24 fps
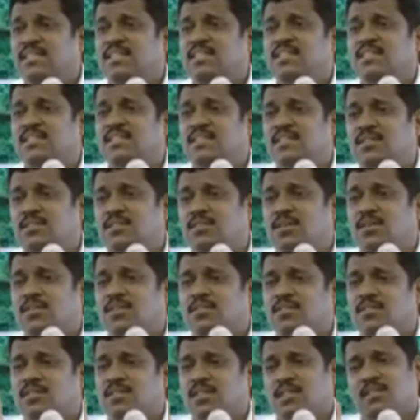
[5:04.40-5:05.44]
எதுக்கு
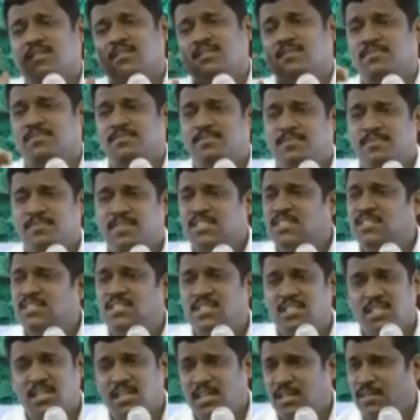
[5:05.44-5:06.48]
டாக்டர்
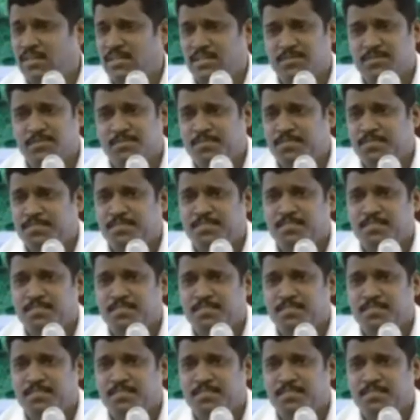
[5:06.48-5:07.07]
ஃபஸ்ட்டு கேள்வி